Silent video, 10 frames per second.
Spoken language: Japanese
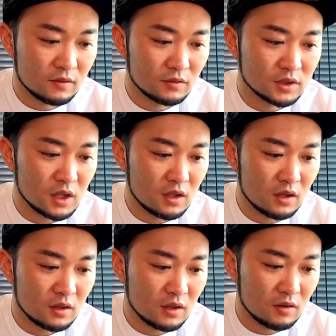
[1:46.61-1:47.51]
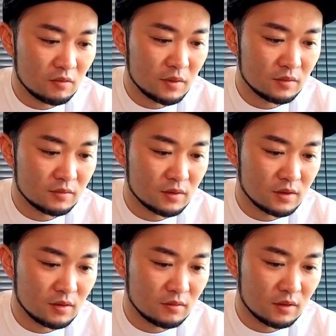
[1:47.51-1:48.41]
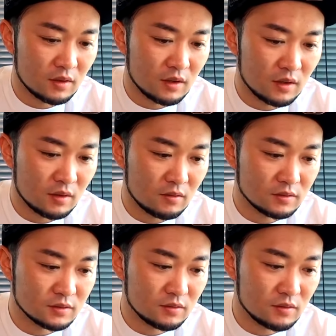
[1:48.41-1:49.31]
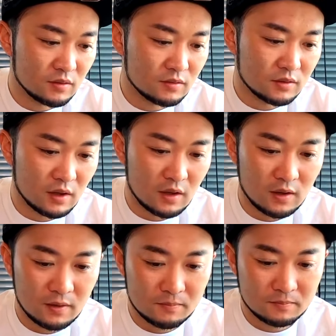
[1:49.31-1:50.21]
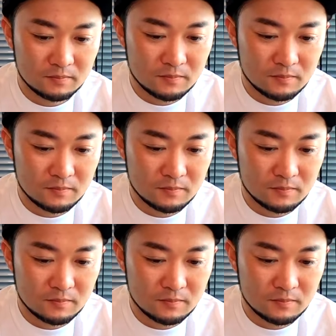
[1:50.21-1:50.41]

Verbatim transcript: よっしゃんがね、コメントくれたのがね、これすごい良くて、